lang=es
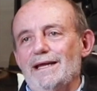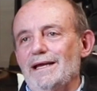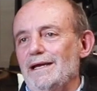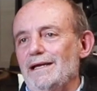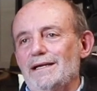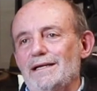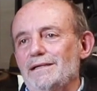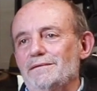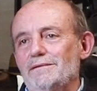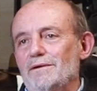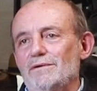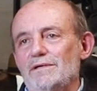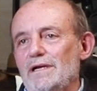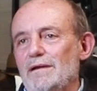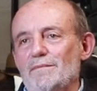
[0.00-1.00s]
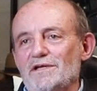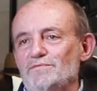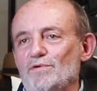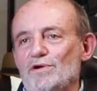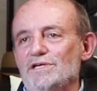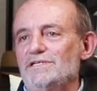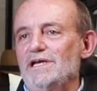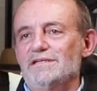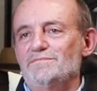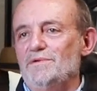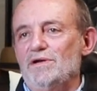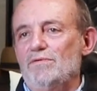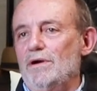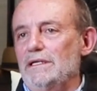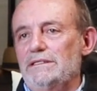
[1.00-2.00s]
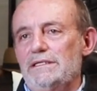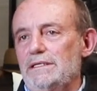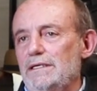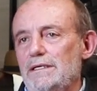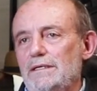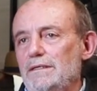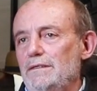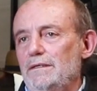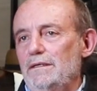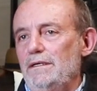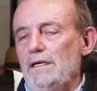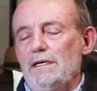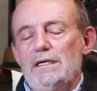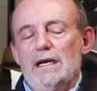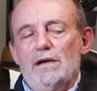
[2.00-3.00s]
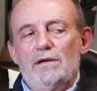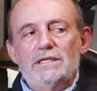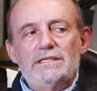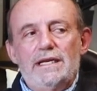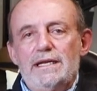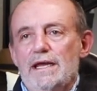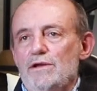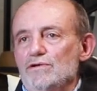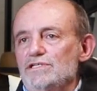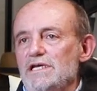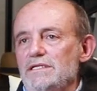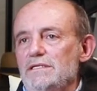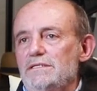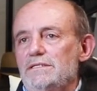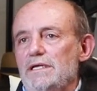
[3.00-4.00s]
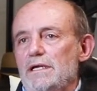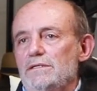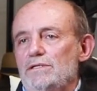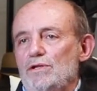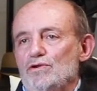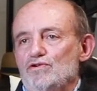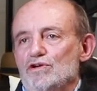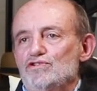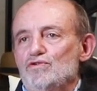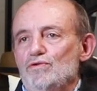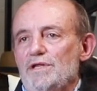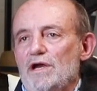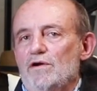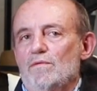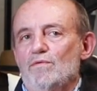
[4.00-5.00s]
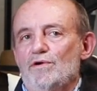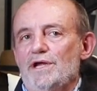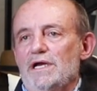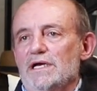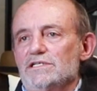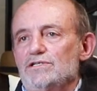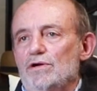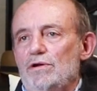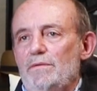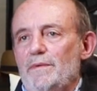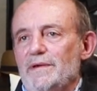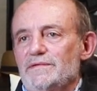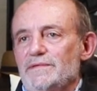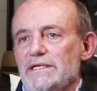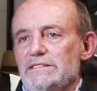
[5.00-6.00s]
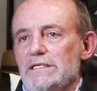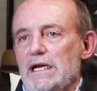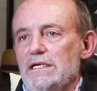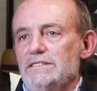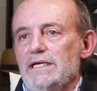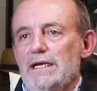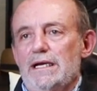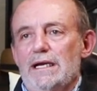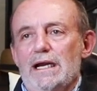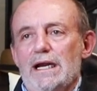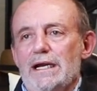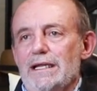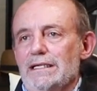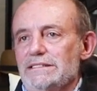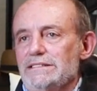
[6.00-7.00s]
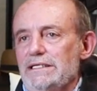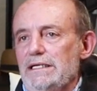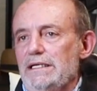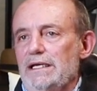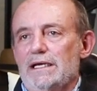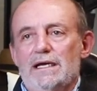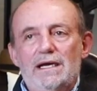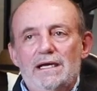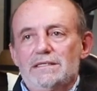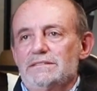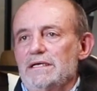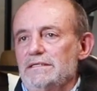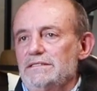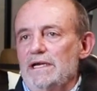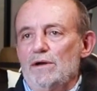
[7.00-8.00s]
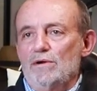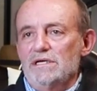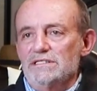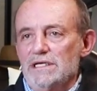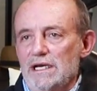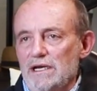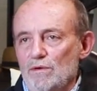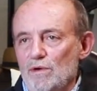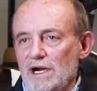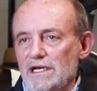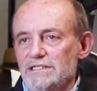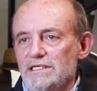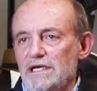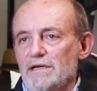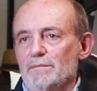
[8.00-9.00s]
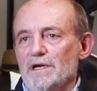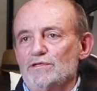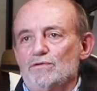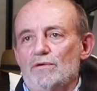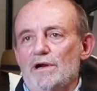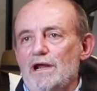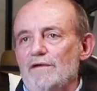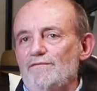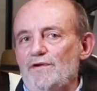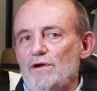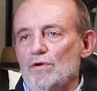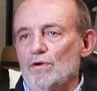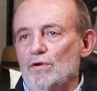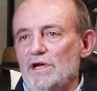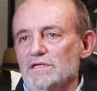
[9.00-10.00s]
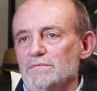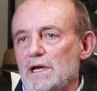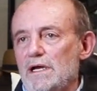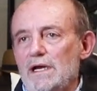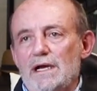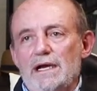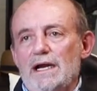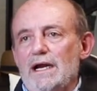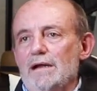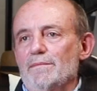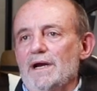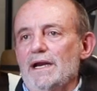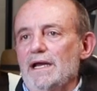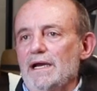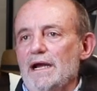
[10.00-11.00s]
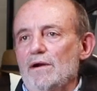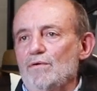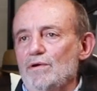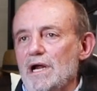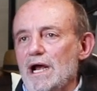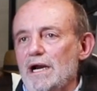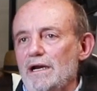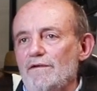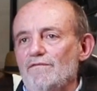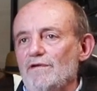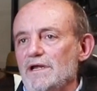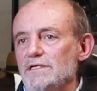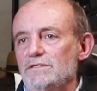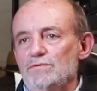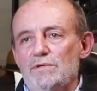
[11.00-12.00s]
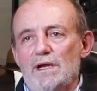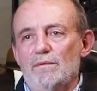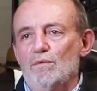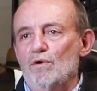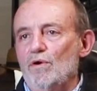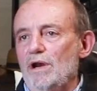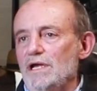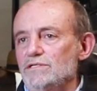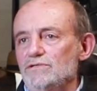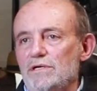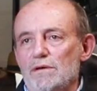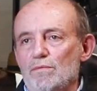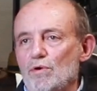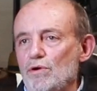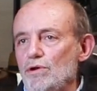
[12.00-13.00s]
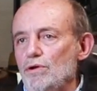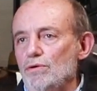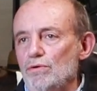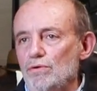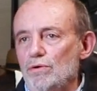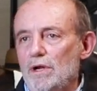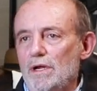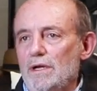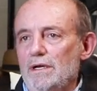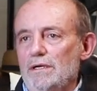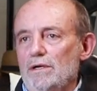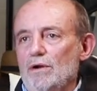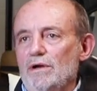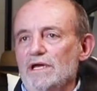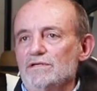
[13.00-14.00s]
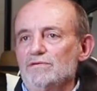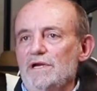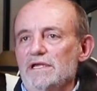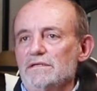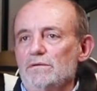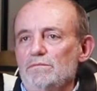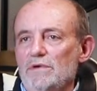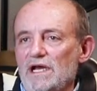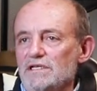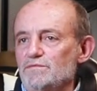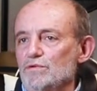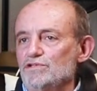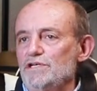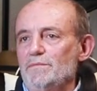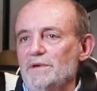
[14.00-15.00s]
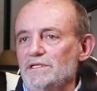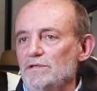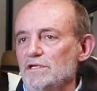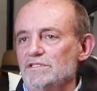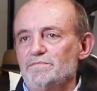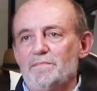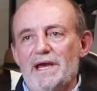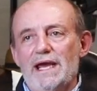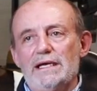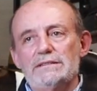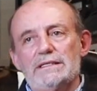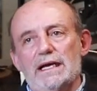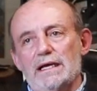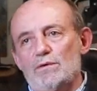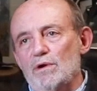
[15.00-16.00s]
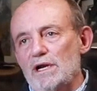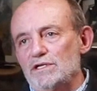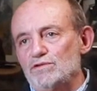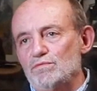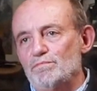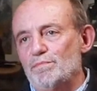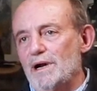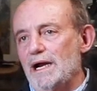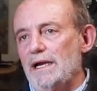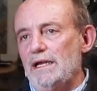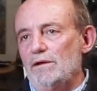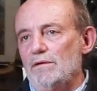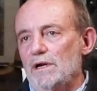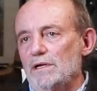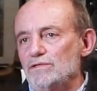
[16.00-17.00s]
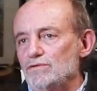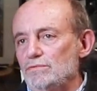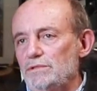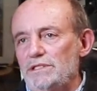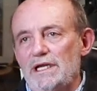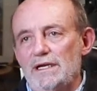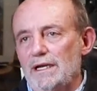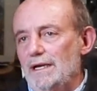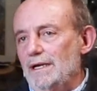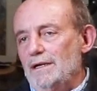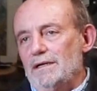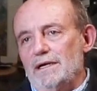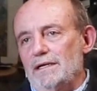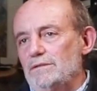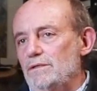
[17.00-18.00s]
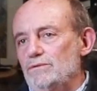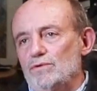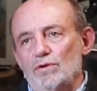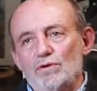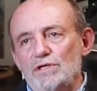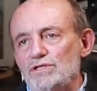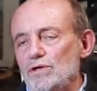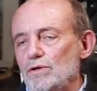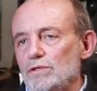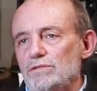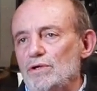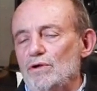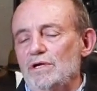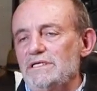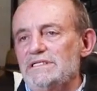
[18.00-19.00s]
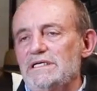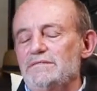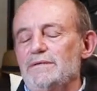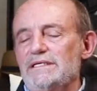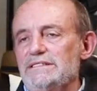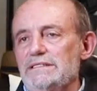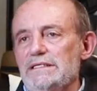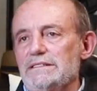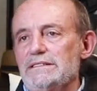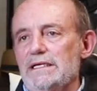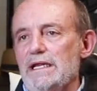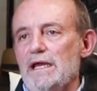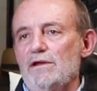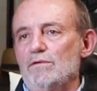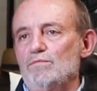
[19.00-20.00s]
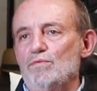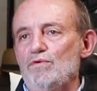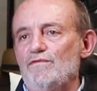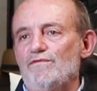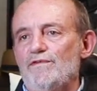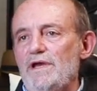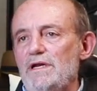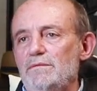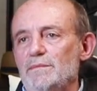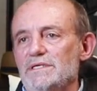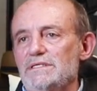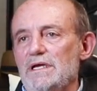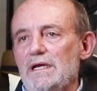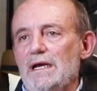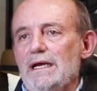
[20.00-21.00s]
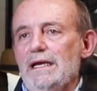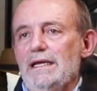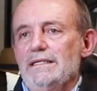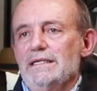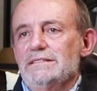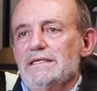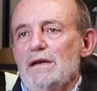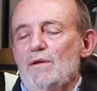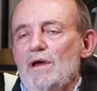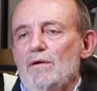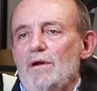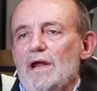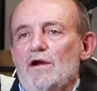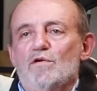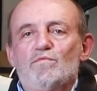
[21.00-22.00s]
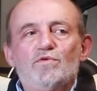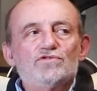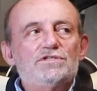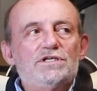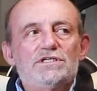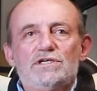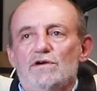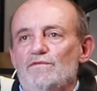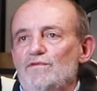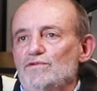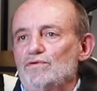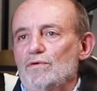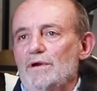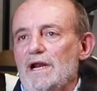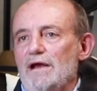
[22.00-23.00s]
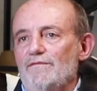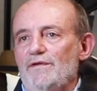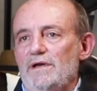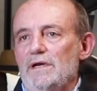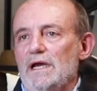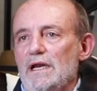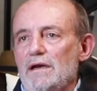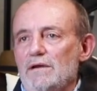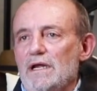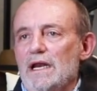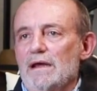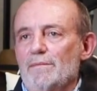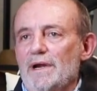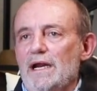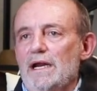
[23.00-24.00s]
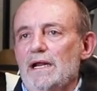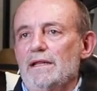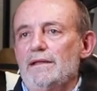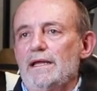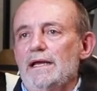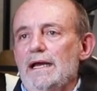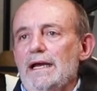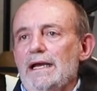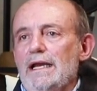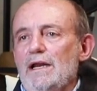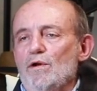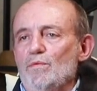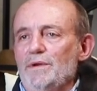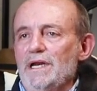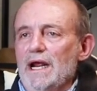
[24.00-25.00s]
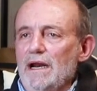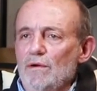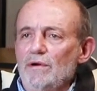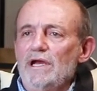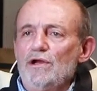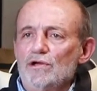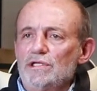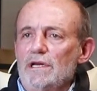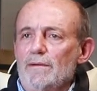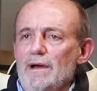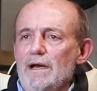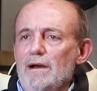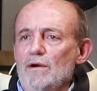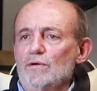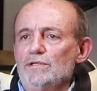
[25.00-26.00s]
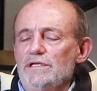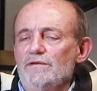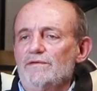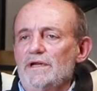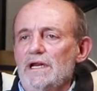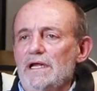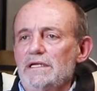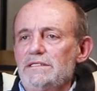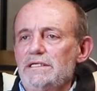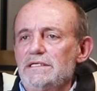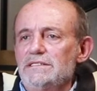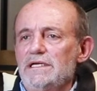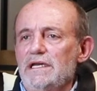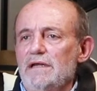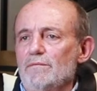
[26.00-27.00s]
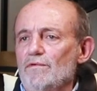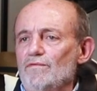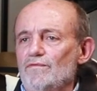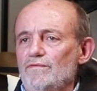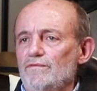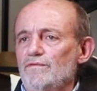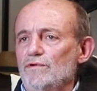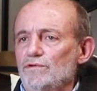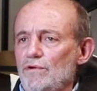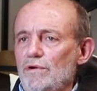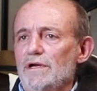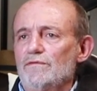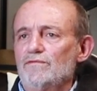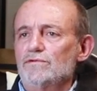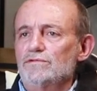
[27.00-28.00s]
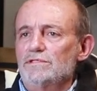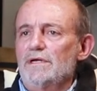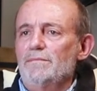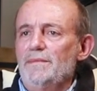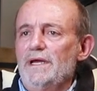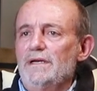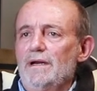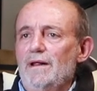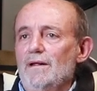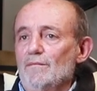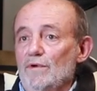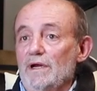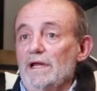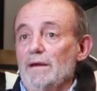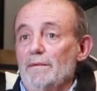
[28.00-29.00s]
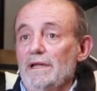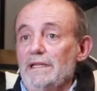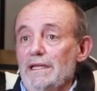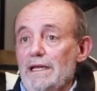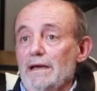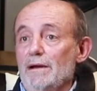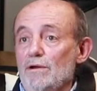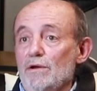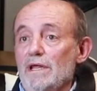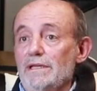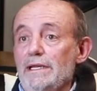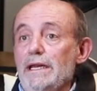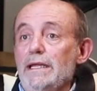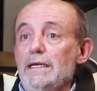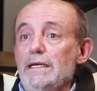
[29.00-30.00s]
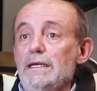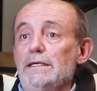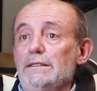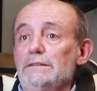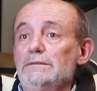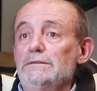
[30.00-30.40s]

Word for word: que, nada más porque seas mi cuate. Y claro que tenía yo yo estudié comunicación y me especialicé en el área de cine, o sea, lo que es el lenguaje cinematográfico, lo que es era manejar un Arriflex, una Bolex, una Boliu, lo que es un, exposímetro espectra, cuál es un panning, cuál es un TIL, todo eso, todas esas bases las tenía yo muy firmes. Y desde luego la composición fotográfica y la manera de iluminar, aunque yo trabajaba con diferentes cinematógrafos también, porque ya me dedicaba yo a dirigir